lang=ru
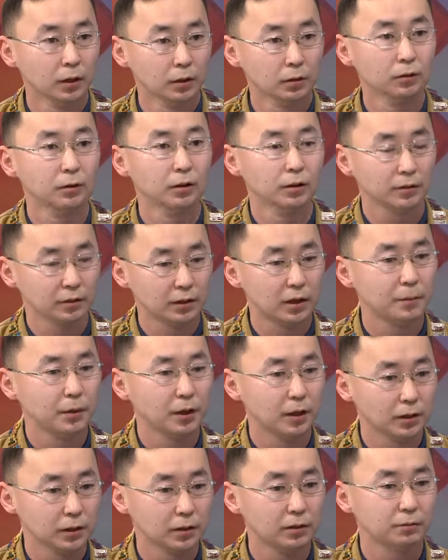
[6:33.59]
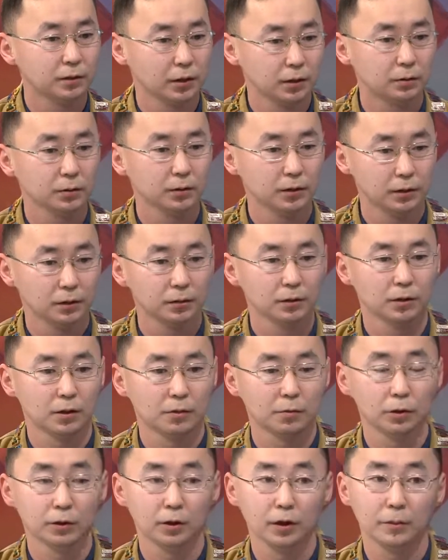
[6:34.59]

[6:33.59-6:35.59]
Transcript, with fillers: Но самая активная вот эта вот работа